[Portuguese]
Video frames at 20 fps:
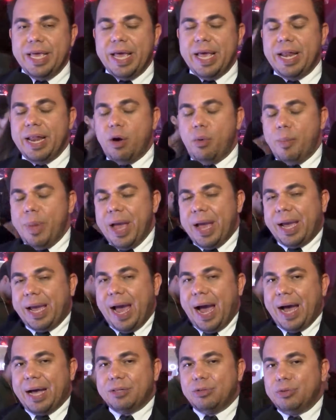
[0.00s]
e ele é um
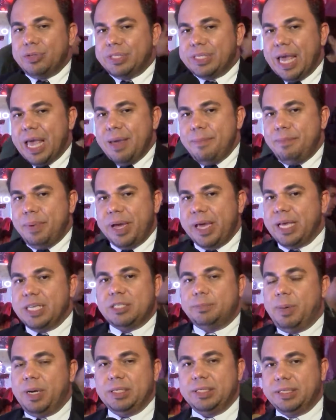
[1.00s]
mercado sempre em
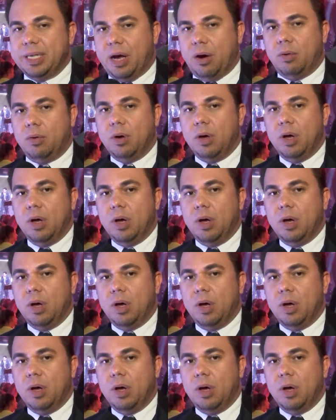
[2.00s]
expansão.